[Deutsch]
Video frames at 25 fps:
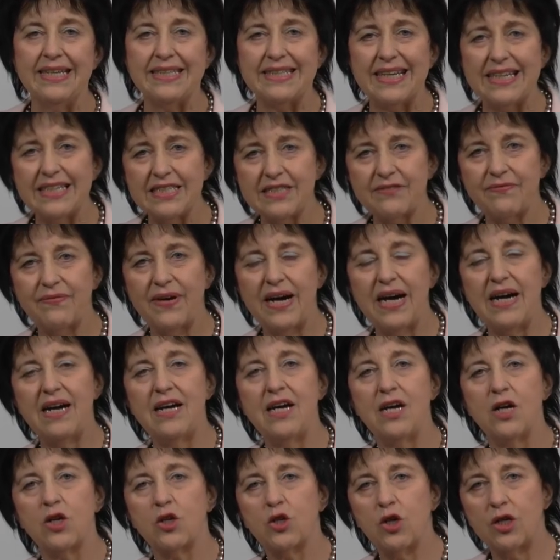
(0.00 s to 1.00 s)
Das war
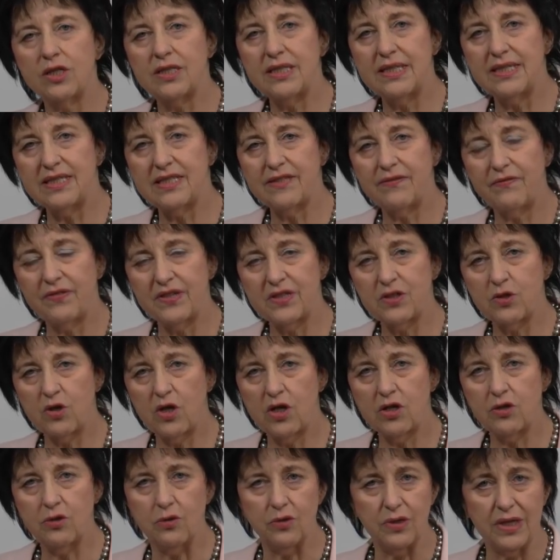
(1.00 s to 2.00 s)
Gottes
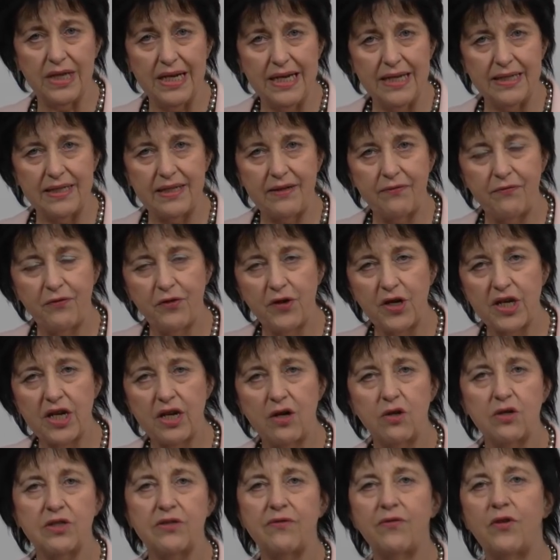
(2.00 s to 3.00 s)
Versorgung, die
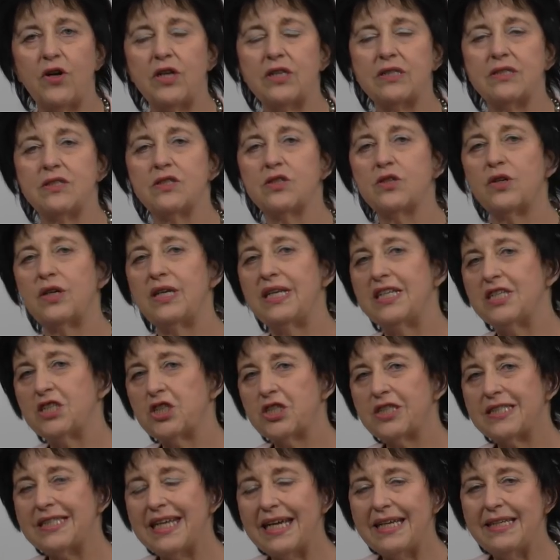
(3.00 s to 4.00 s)
Feuer- und Wolkensäule
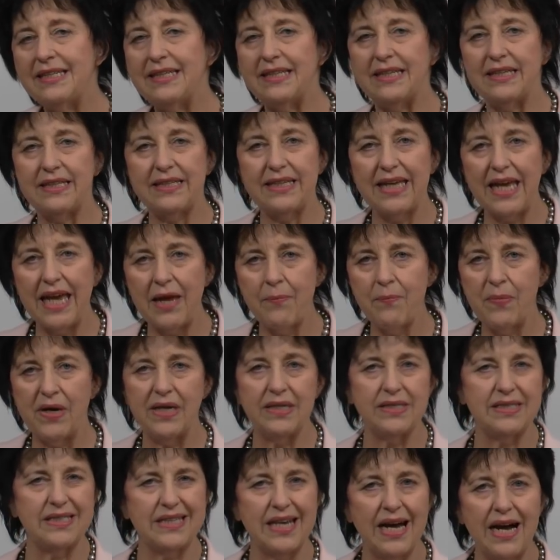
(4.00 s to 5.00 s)
ständig,
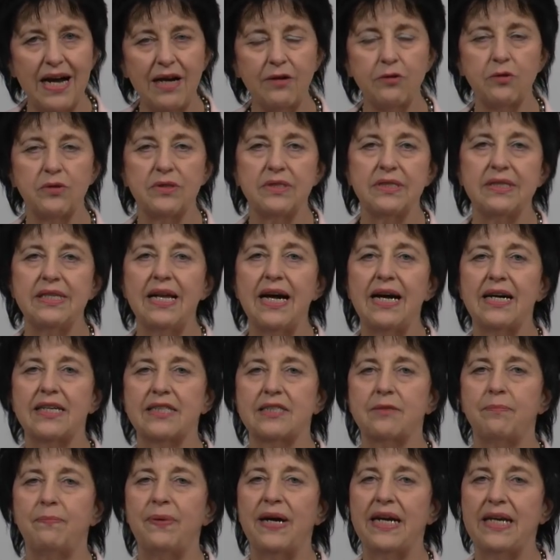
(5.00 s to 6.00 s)
immer, Tag und
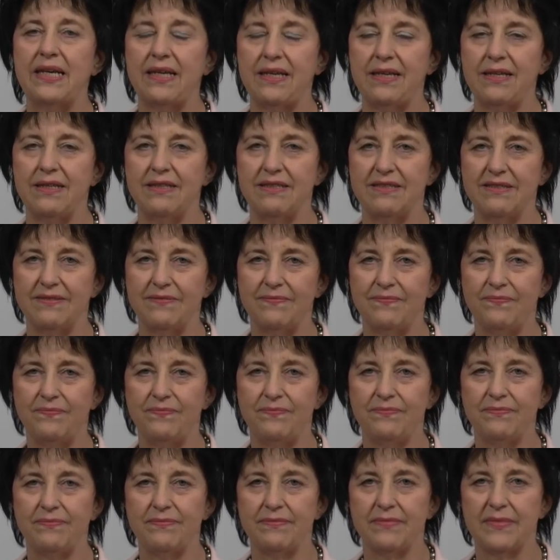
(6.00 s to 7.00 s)
Nacht bei ihnen.
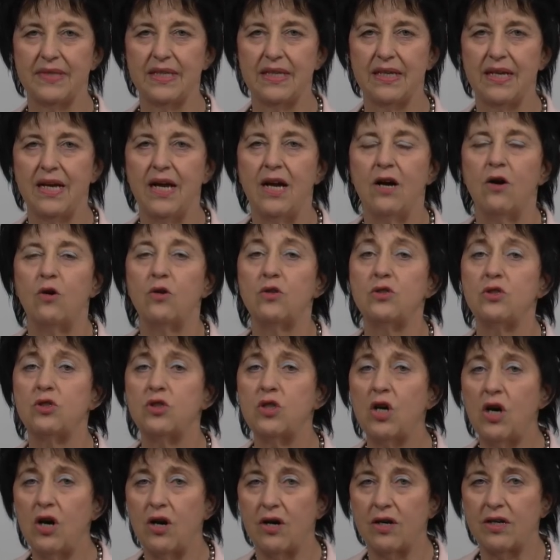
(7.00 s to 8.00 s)

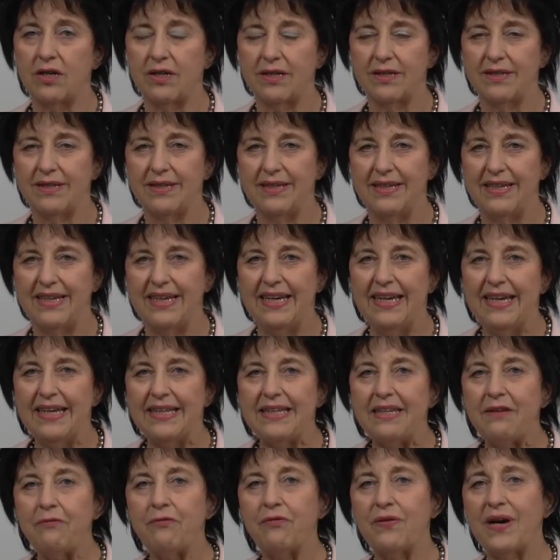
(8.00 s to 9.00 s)
Und doch,
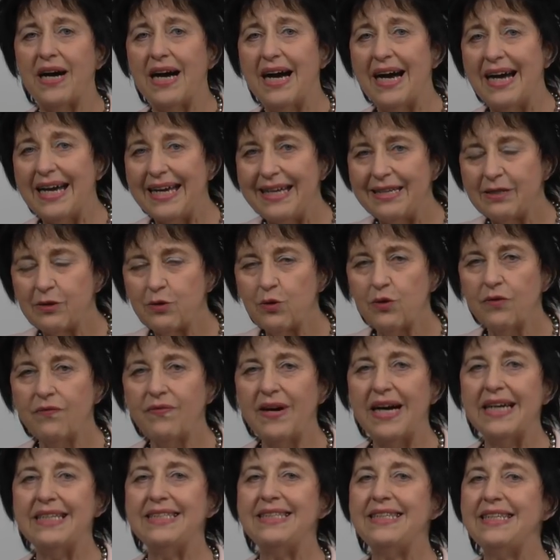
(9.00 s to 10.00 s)
die Verheißung
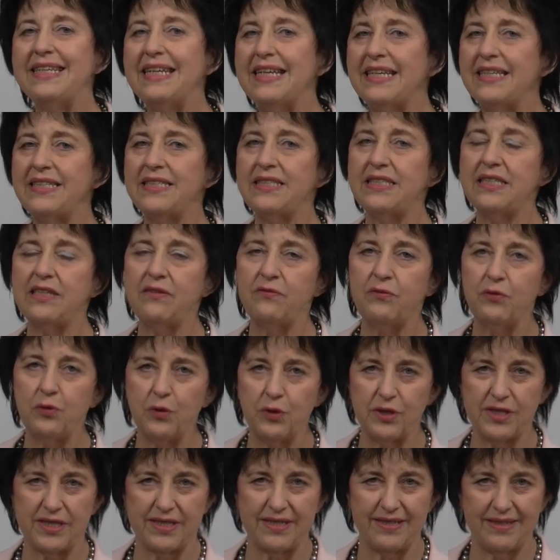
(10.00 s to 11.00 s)
war nicht die
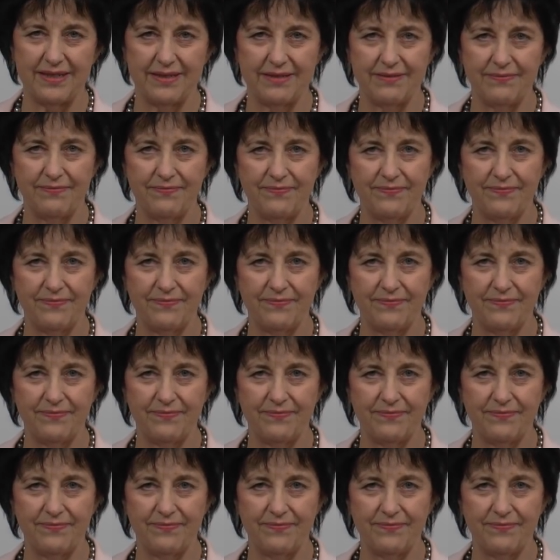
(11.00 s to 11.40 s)
Wüste.